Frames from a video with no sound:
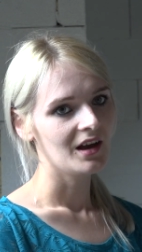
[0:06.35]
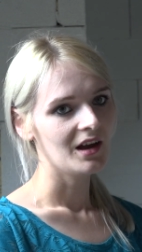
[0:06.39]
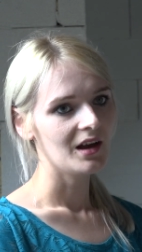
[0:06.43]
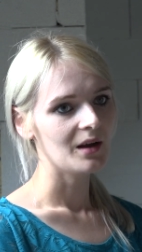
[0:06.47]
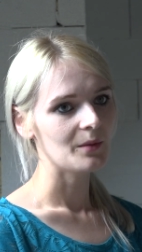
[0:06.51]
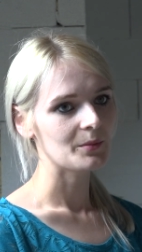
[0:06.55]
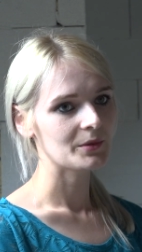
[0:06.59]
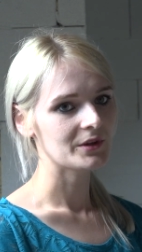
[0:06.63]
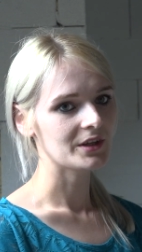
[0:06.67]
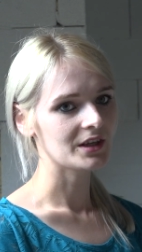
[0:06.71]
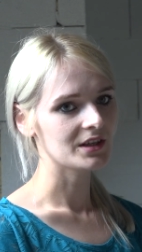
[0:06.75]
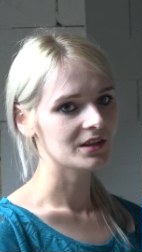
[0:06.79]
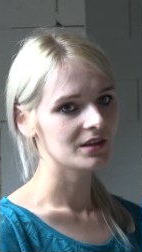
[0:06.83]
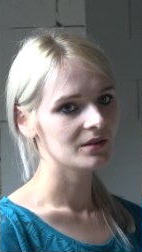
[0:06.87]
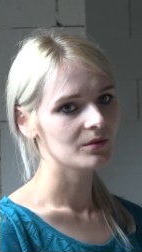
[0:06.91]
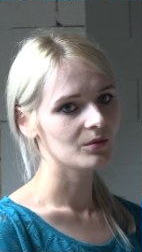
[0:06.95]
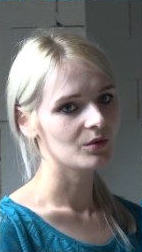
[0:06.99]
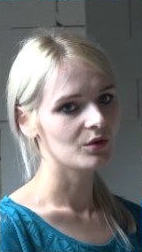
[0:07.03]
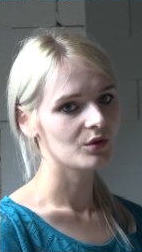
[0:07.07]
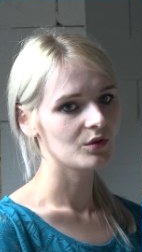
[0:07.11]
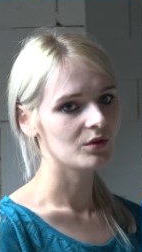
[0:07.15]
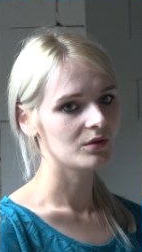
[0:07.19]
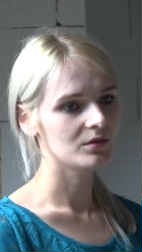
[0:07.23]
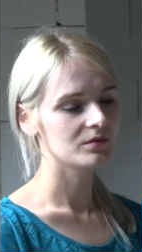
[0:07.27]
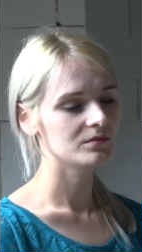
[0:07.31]
a ptaki
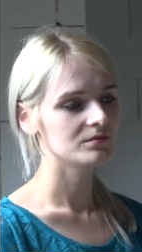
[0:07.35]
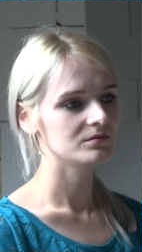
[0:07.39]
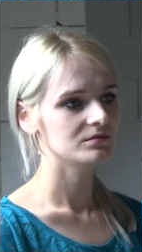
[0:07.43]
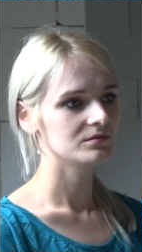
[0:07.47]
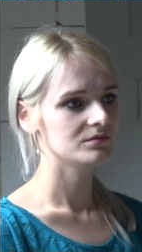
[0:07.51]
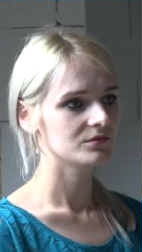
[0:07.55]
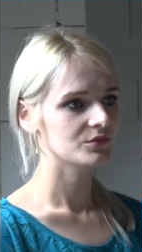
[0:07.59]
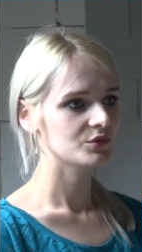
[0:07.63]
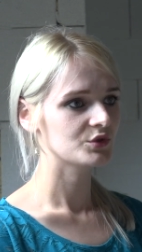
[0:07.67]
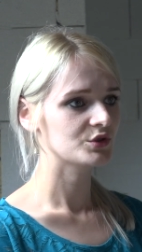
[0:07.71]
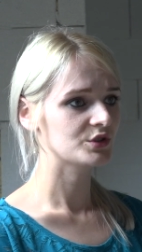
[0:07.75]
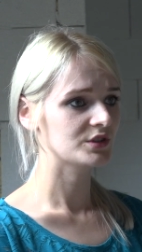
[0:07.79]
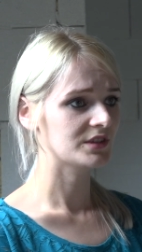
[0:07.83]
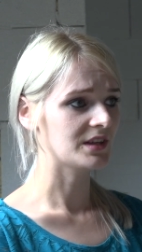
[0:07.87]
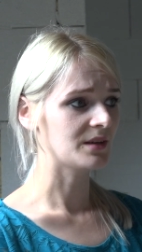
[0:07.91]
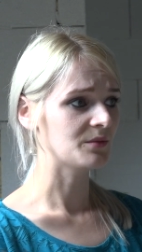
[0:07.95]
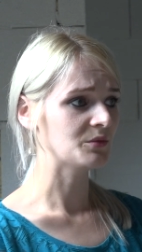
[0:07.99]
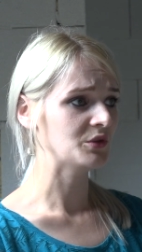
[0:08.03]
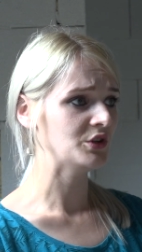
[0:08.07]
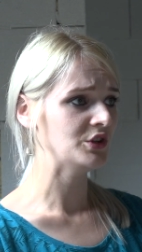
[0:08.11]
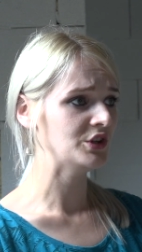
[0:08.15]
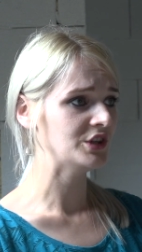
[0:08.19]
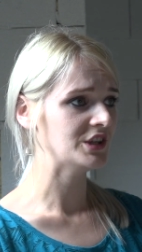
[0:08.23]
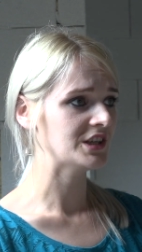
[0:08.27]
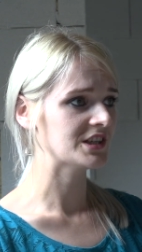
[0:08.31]
mogą, czy tam
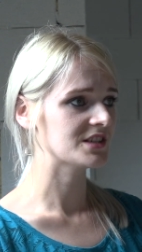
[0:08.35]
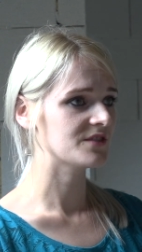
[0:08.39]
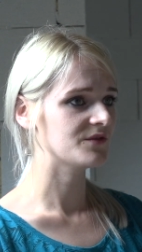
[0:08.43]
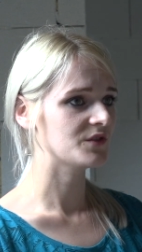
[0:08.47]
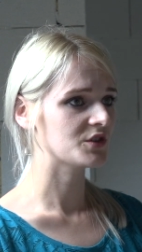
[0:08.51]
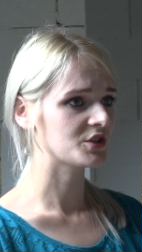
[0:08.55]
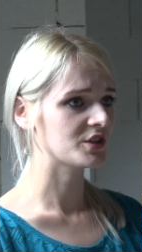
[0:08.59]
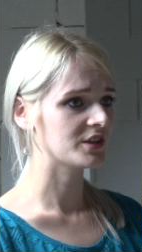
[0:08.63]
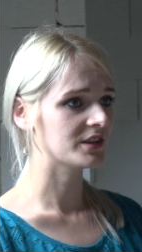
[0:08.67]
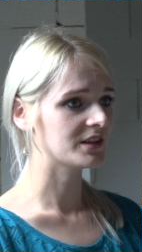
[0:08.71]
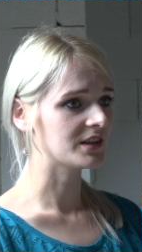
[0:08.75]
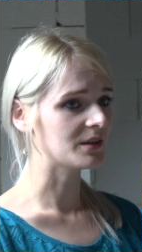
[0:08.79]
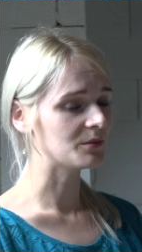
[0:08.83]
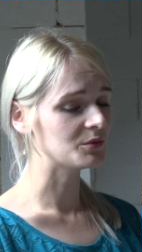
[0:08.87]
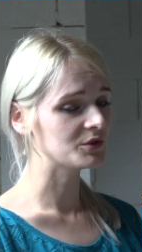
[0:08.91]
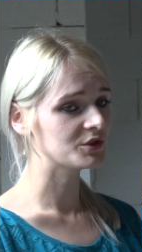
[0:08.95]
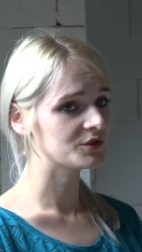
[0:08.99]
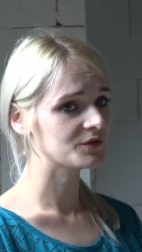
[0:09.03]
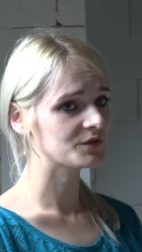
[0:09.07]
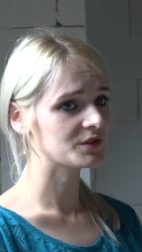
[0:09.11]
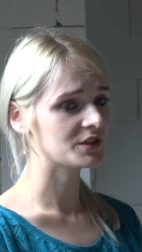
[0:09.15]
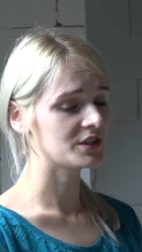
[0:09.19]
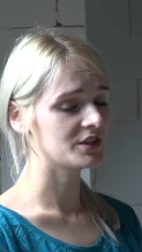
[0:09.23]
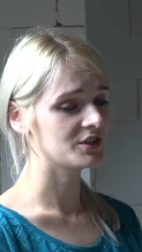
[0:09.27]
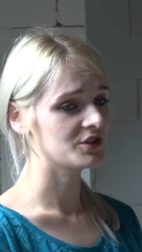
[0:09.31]
inne zwierzęta, być
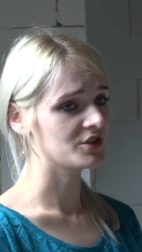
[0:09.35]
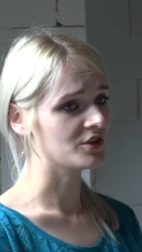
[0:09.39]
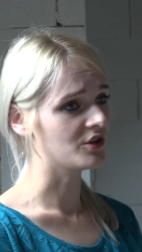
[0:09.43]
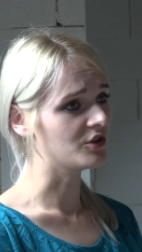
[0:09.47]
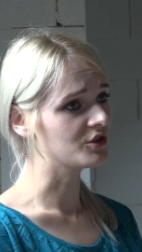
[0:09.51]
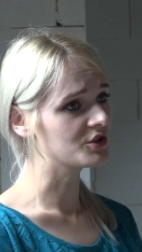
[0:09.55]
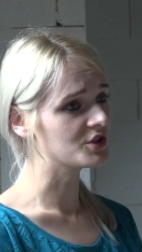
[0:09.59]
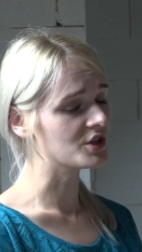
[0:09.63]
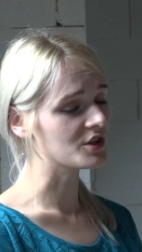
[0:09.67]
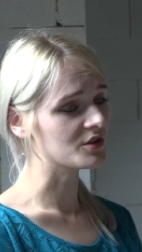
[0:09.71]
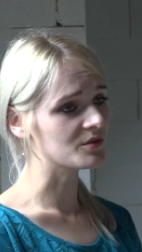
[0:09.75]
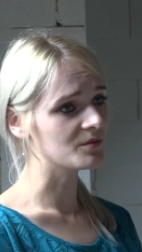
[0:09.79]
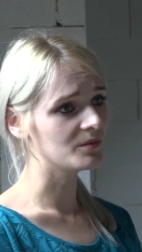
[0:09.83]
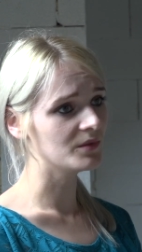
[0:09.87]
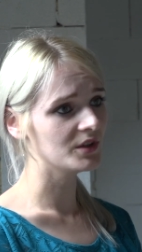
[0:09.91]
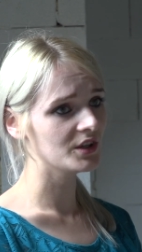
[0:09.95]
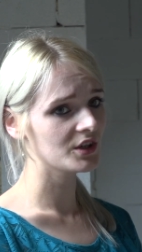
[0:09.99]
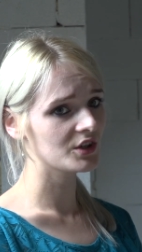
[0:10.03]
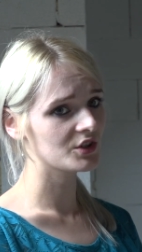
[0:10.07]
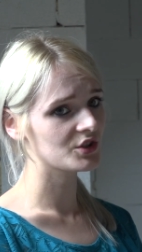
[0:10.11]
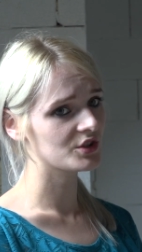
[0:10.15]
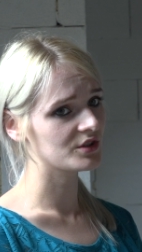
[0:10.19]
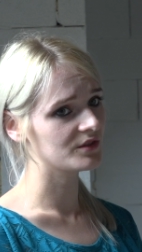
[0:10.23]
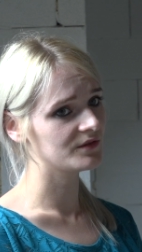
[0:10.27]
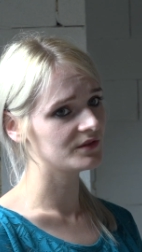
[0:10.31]
wszędzie, chociaż my
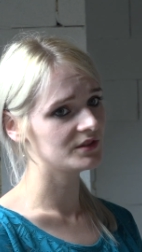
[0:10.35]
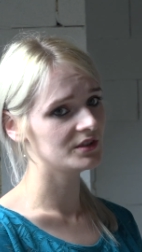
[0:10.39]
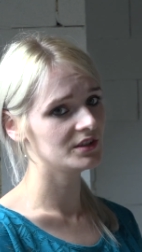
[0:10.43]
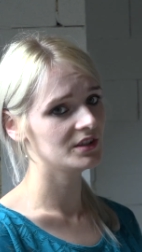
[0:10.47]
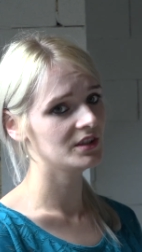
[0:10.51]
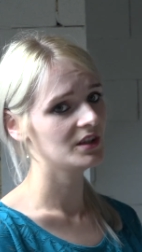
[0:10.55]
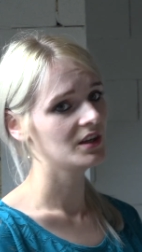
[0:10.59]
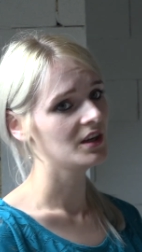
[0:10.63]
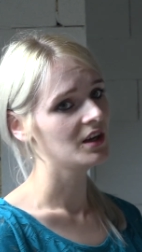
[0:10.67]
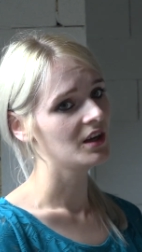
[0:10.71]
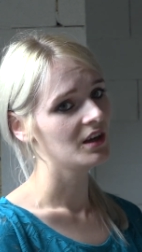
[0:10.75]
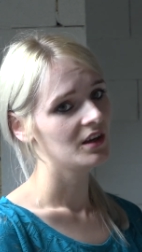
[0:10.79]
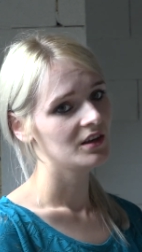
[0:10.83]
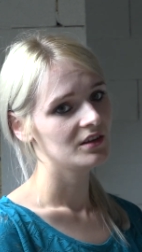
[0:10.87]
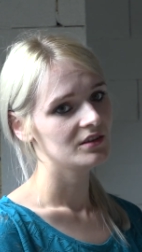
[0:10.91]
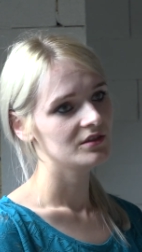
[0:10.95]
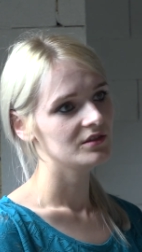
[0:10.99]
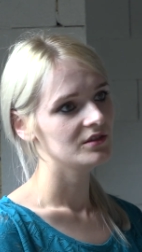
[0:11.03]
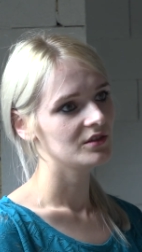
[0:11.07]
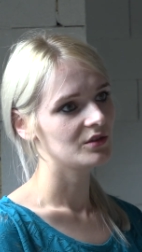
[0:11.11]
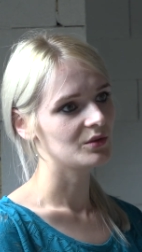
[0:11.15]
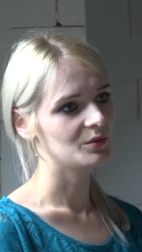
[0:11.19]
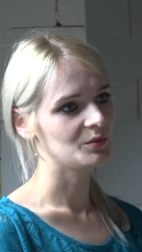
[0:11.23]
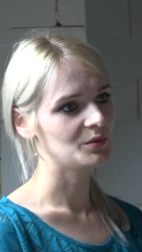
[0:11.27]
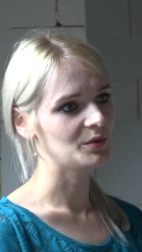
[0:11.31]
krzywdy
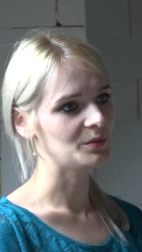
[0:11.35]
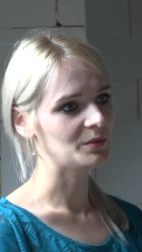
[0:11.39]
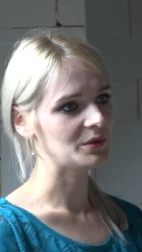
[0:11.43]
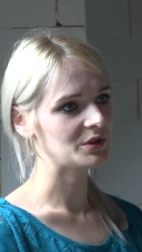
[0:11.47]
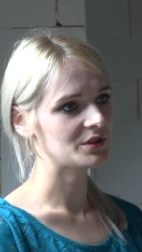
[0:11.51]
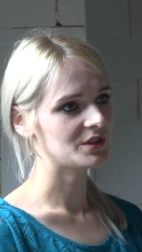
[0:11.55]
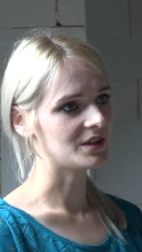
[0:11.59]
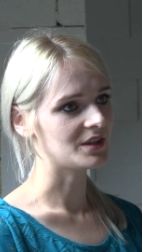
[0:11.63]
nie robimy